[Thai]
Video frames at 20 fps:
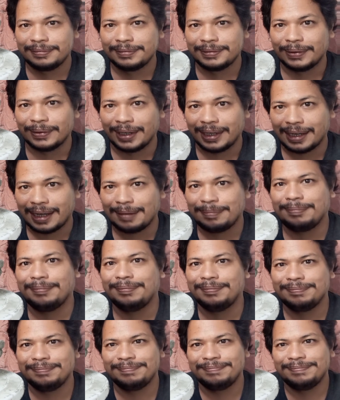โอเคครับ
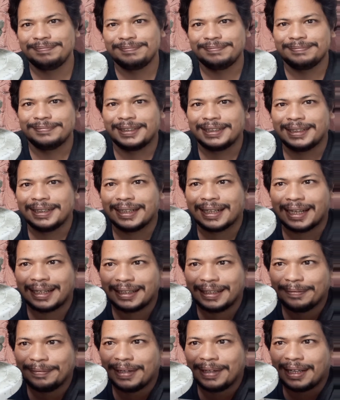มาเจอกัน
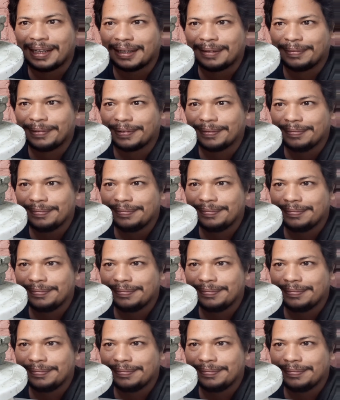คลิปหน้าครับผม